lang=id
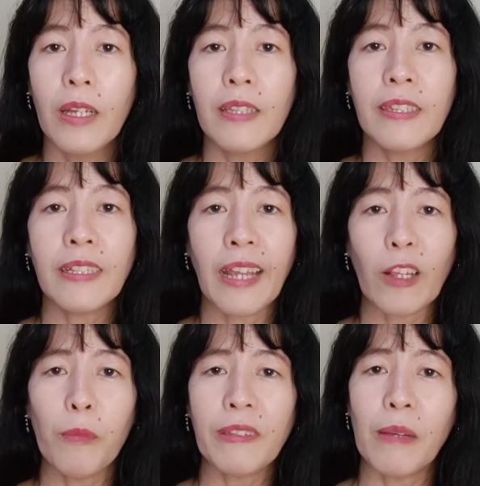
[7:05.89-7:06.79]
Cinta itu
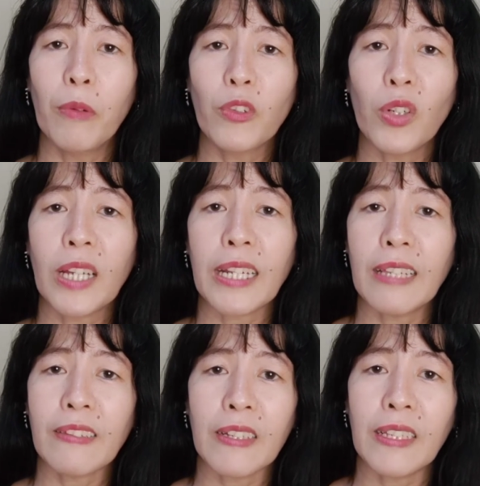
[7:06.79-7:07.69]
bisa muncul karena
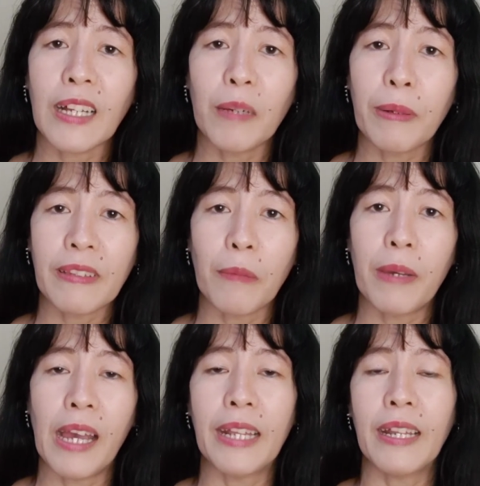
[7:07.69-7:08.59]
seringnya
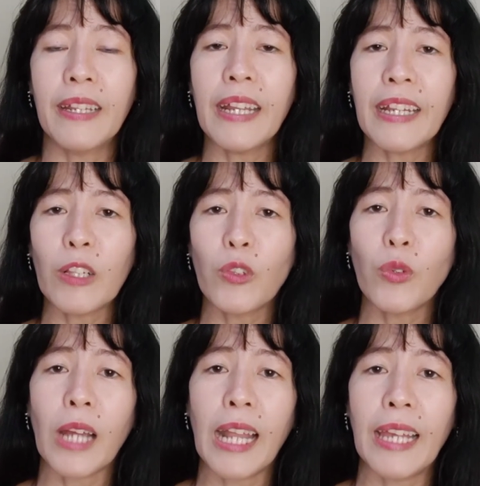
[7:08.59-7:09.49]
kebersamaan. Dan itu
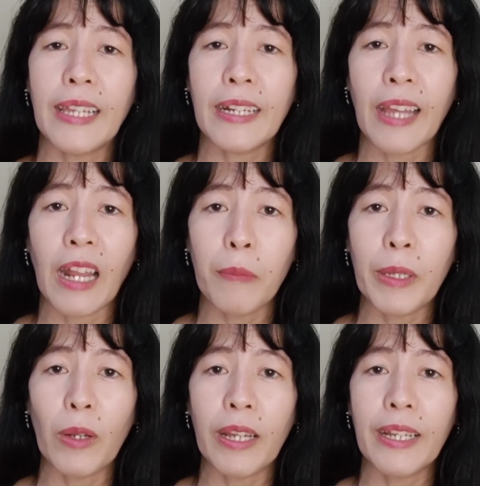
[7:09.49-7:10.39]
jugalah yang dialami
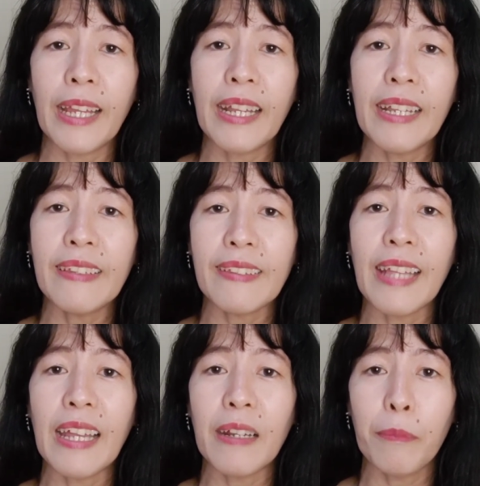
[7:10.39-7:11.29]
oleh Dennis
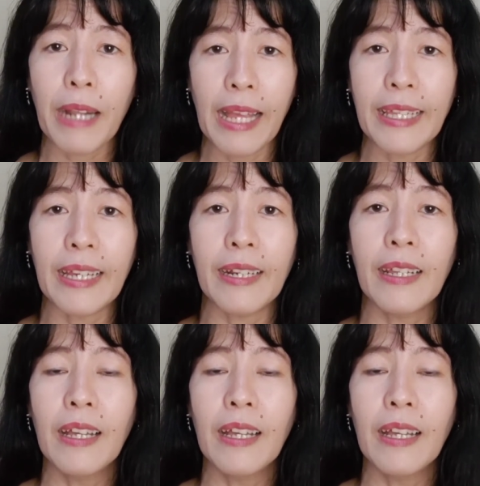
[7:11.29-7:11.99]
dan Brian.